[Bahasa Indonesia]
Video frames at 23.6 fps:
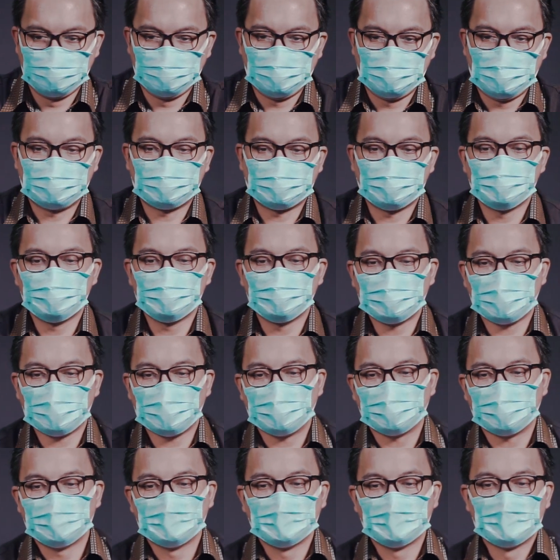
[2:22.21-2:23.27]
Atau
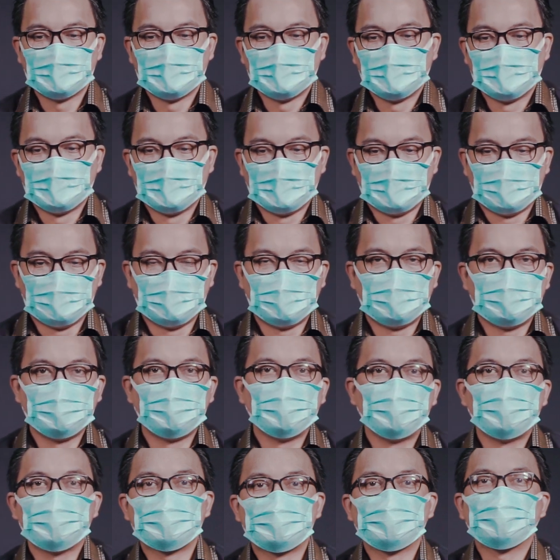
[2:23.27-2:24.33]
juga e,
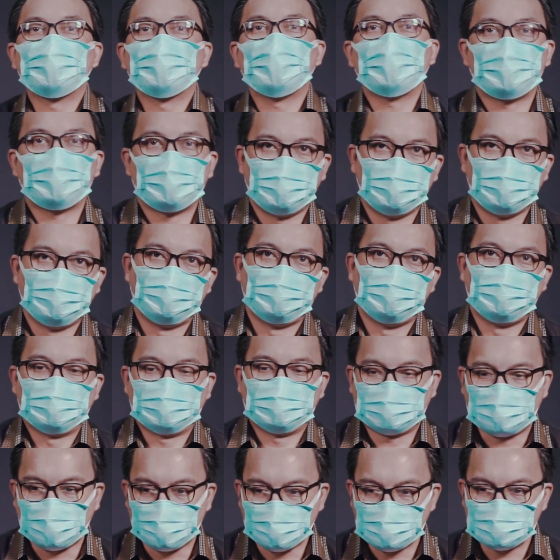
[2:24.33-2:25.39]
dulu cukup
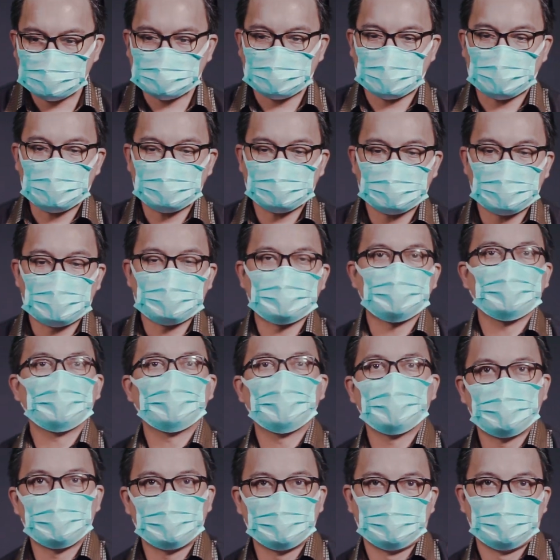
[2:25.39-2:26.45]
tetapi sekarang tidak
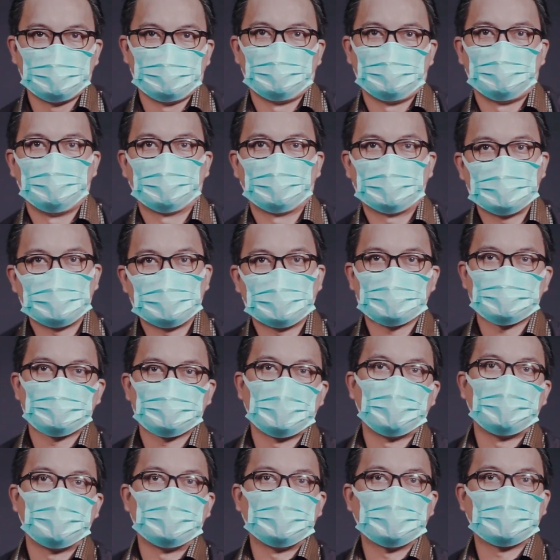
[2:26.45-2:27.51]
cukup. Mungkin karena
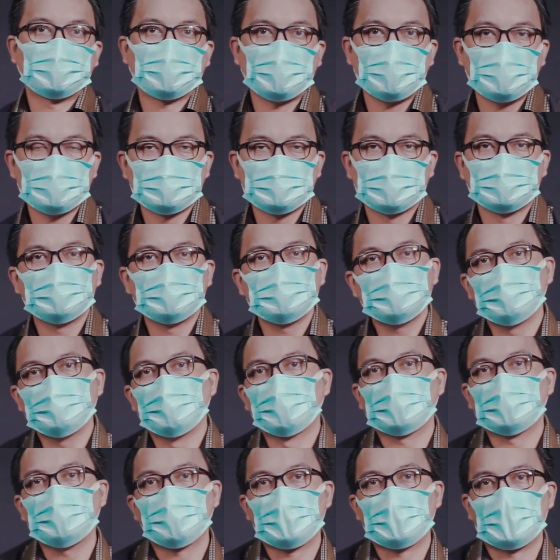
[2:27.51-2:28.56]
sudah menikah jadi
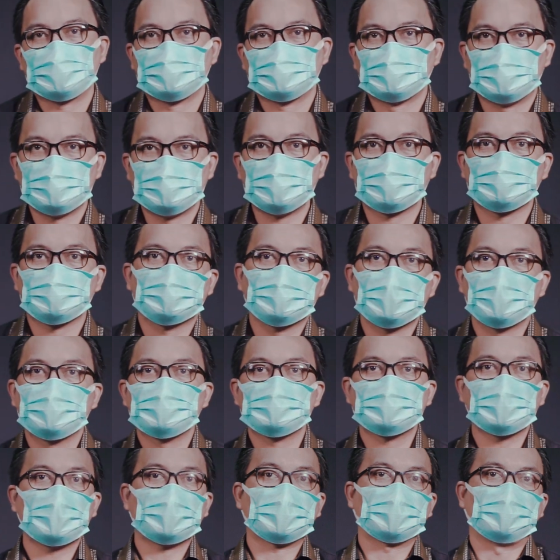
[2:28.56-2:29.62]
mungkin penghasilannya harus lebih
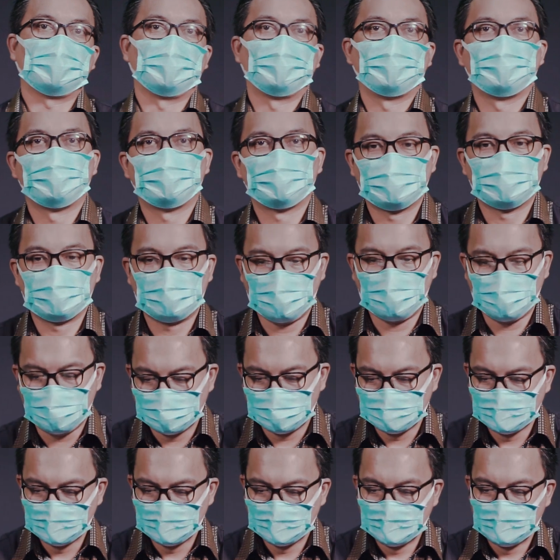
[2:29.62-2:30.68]
besar ya.
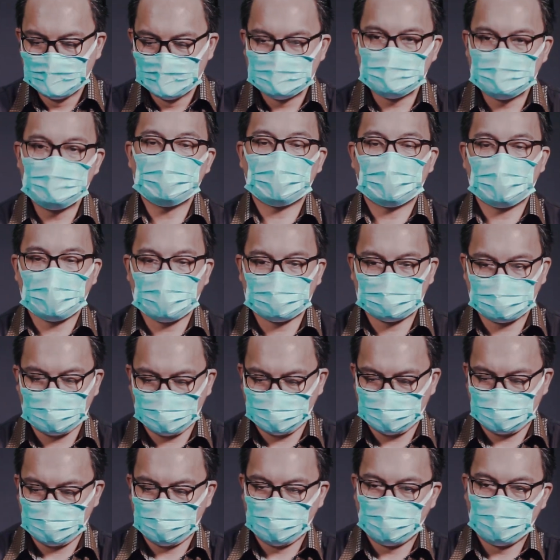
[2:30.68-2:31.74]
Jadi
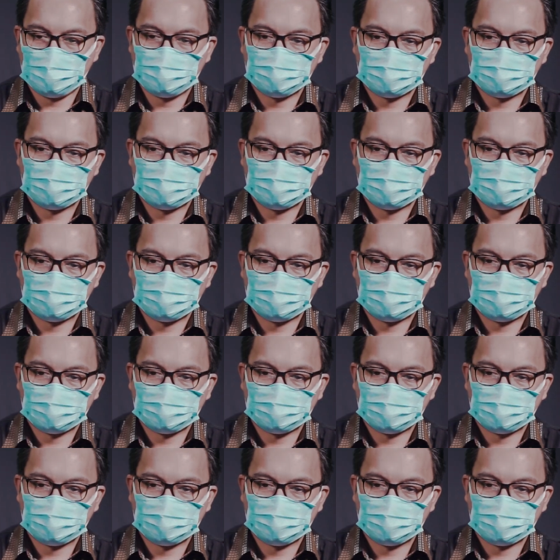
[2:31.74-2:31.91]
relatif.